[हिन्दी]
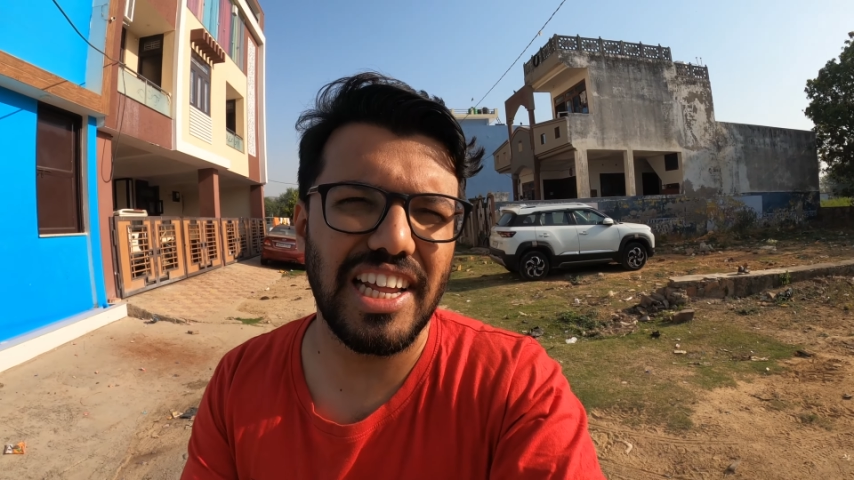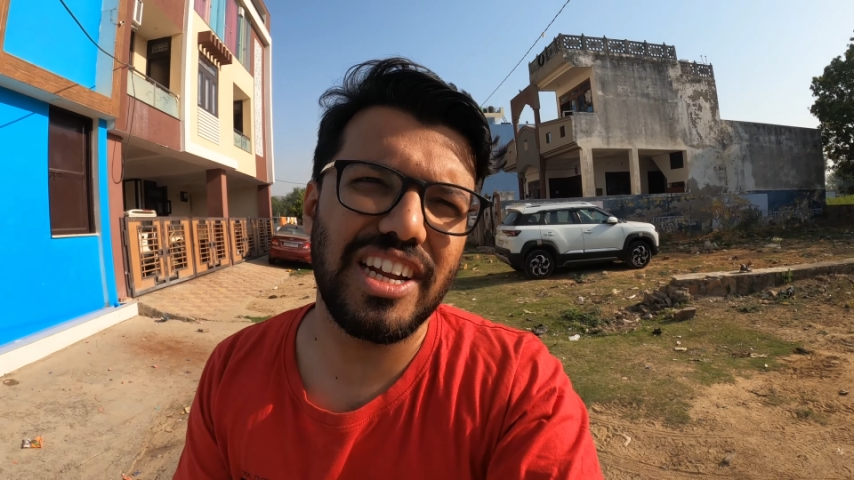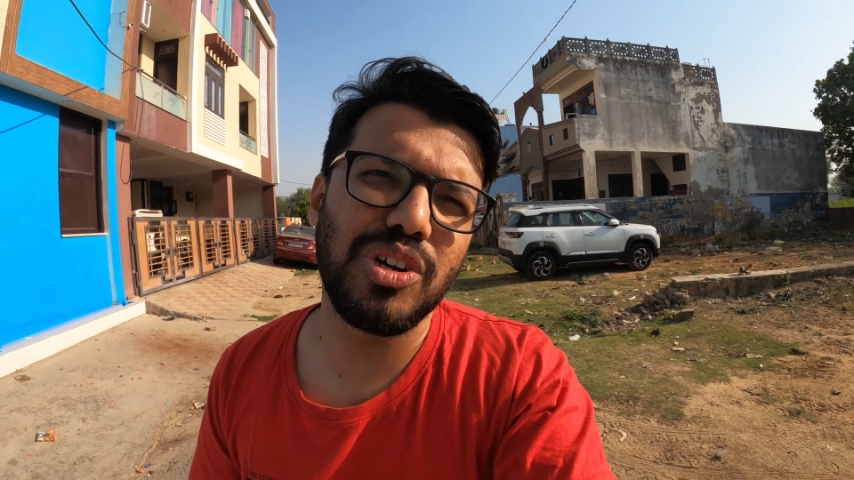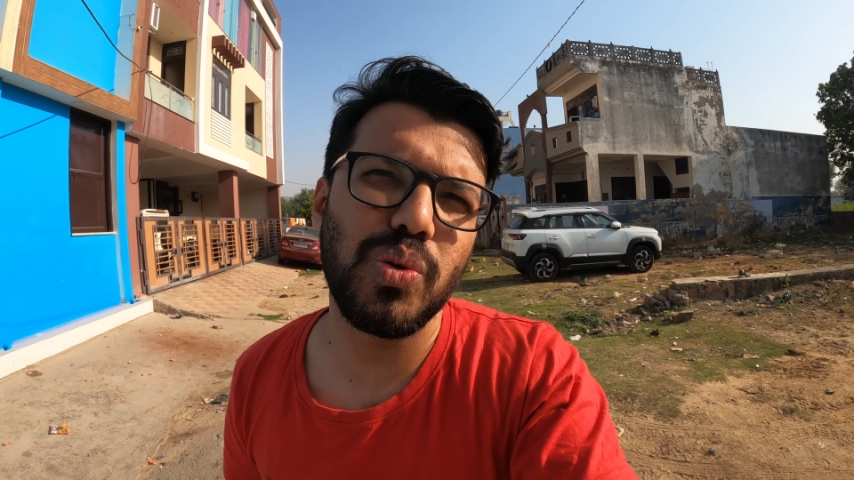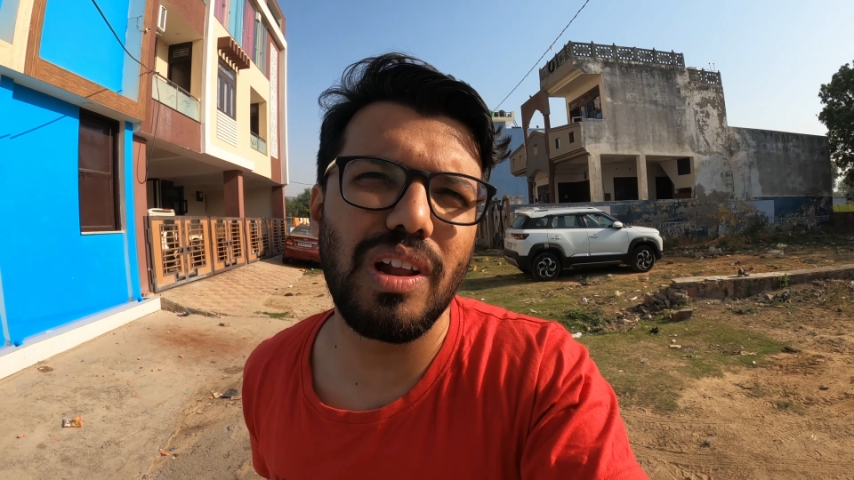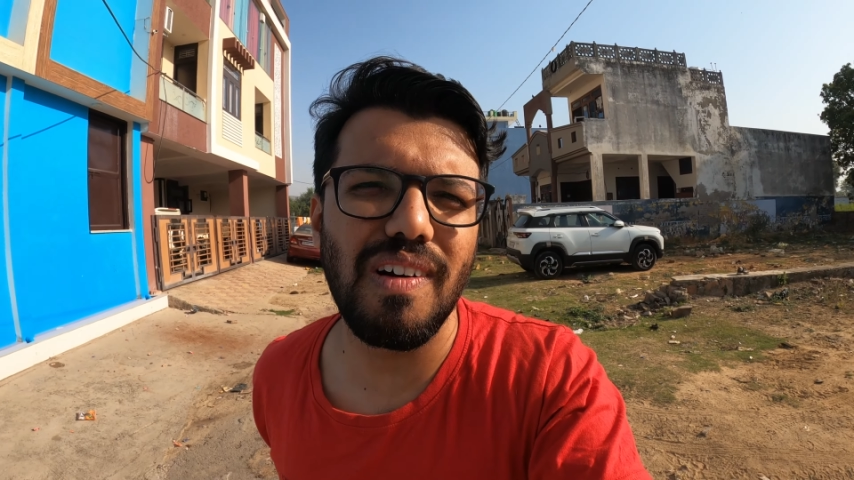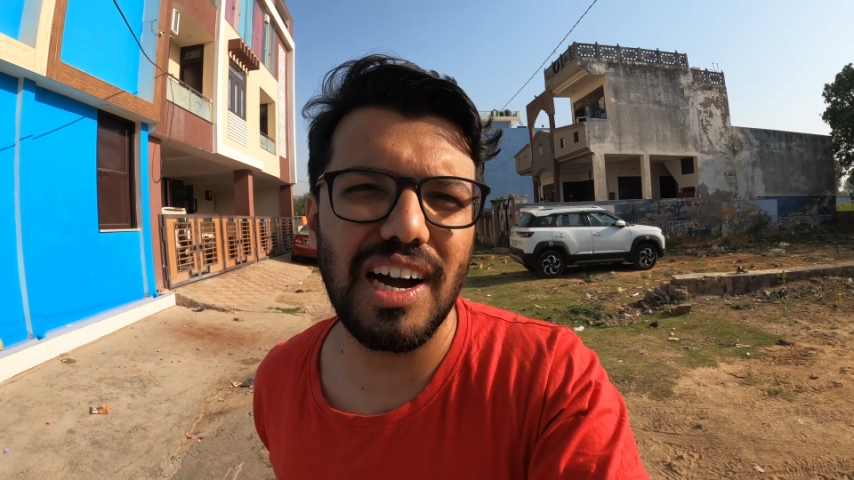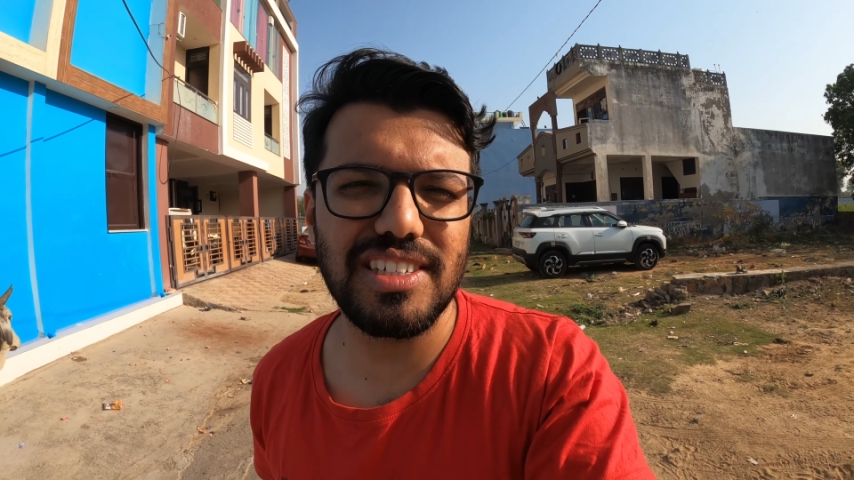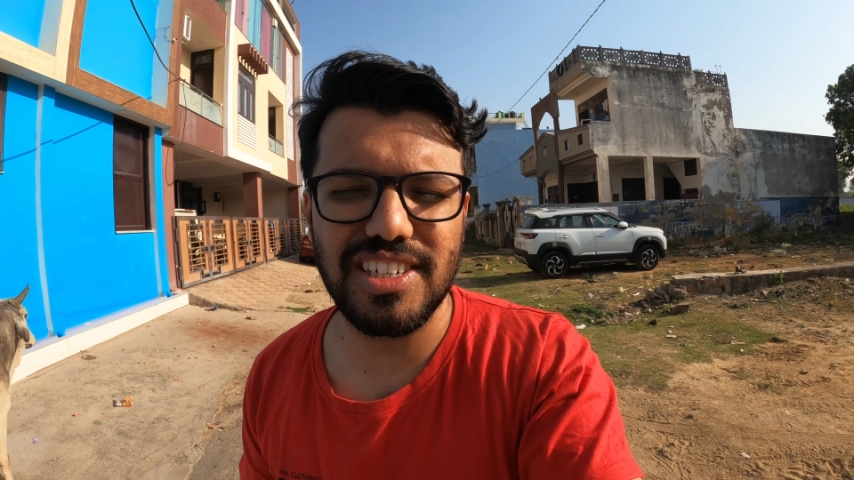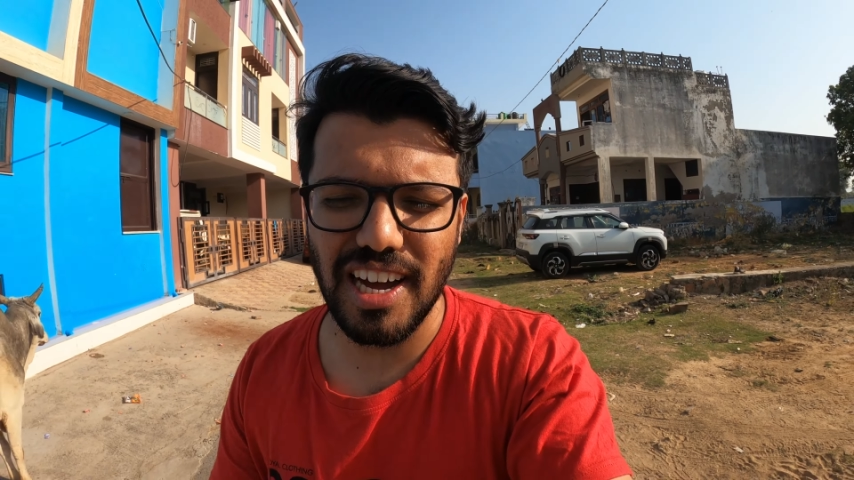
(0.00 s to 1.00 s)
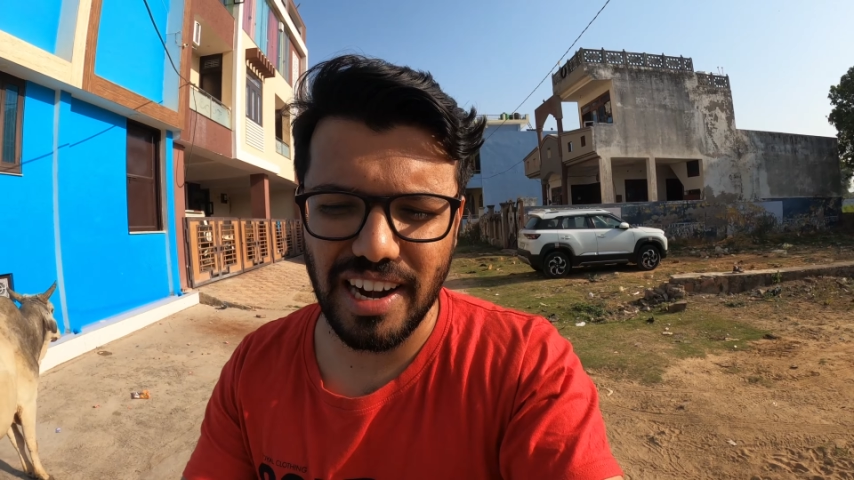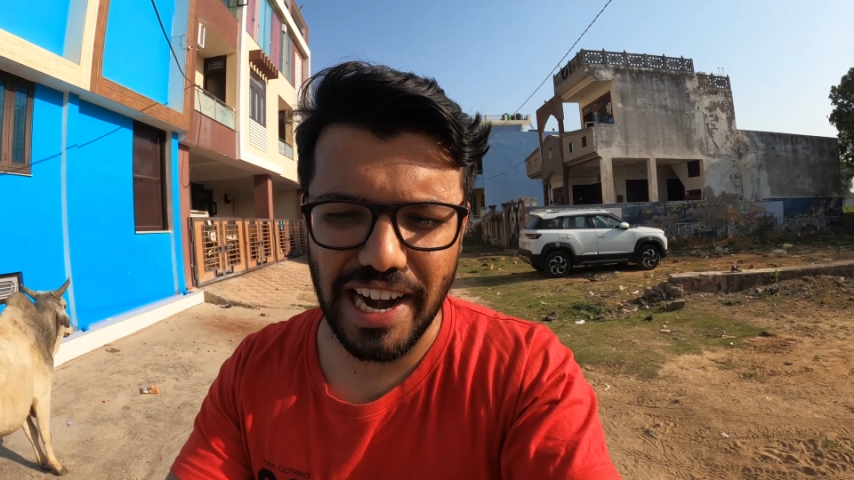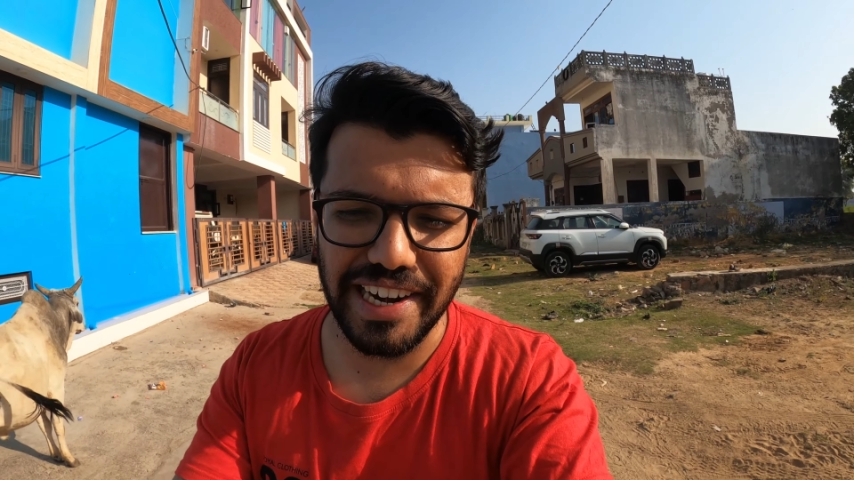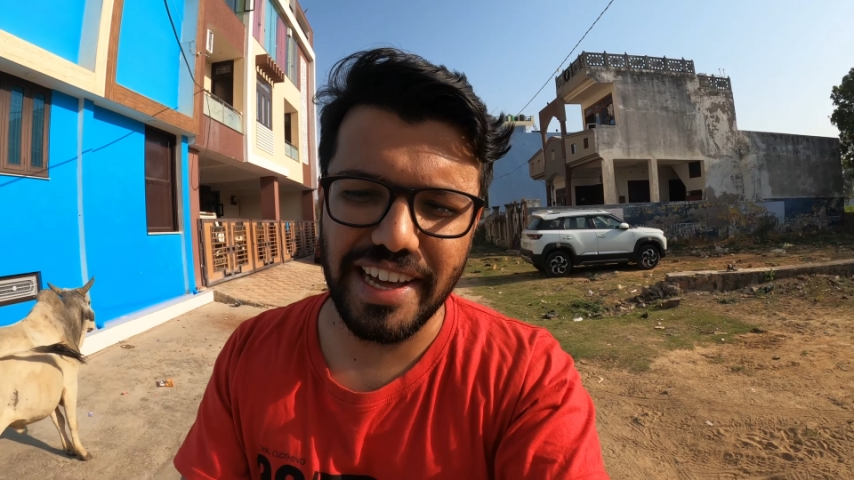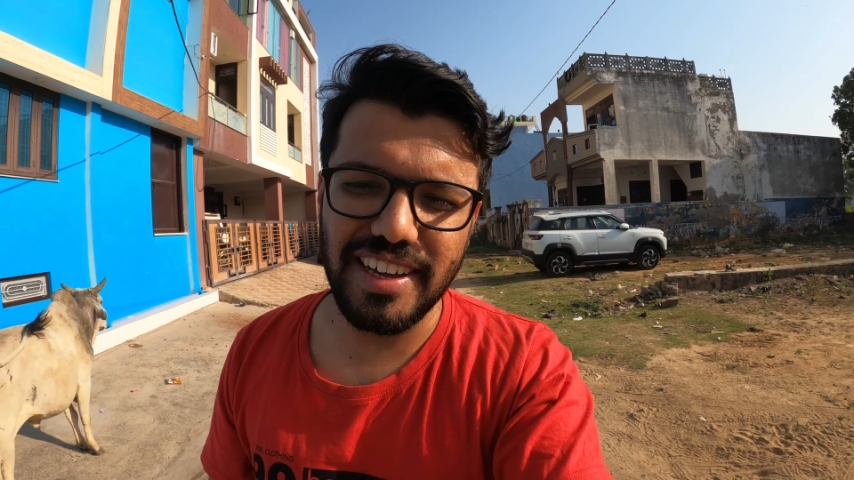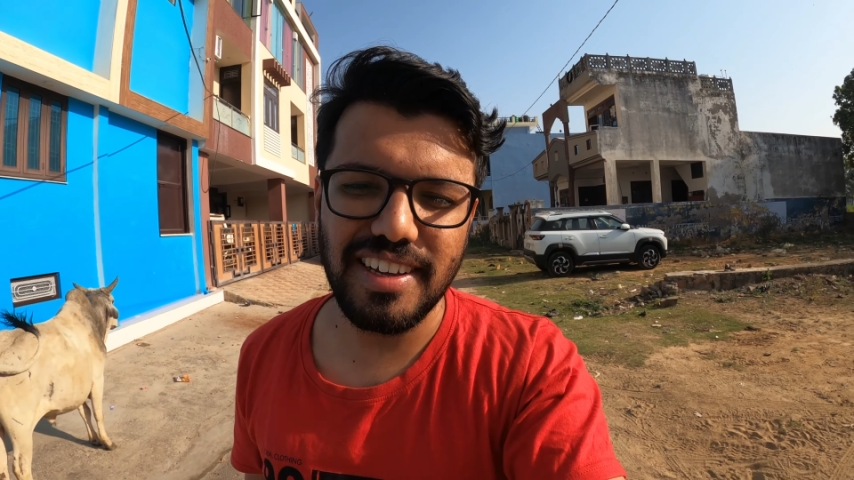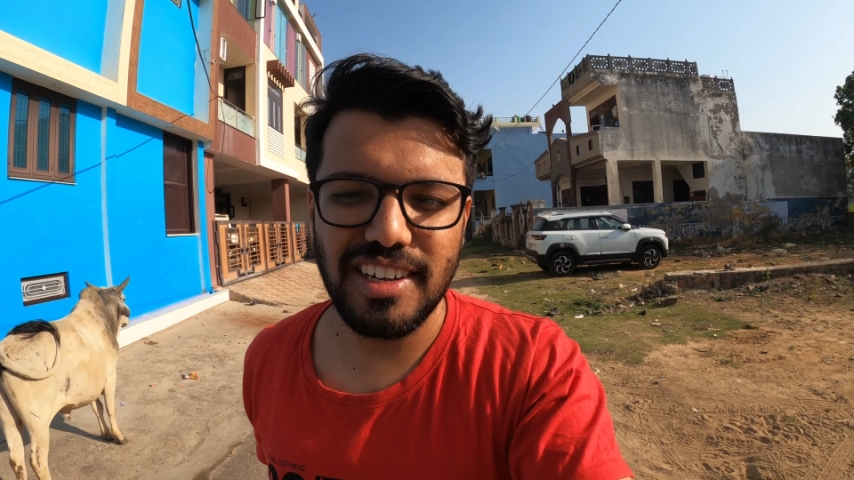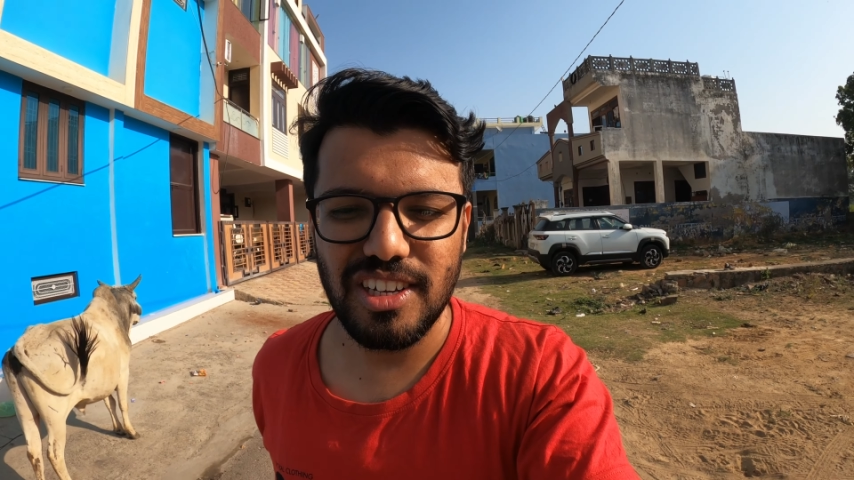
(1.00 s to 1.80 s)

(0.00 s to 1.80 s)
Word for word: टेन ट्वेल्व आवर्स का राइड है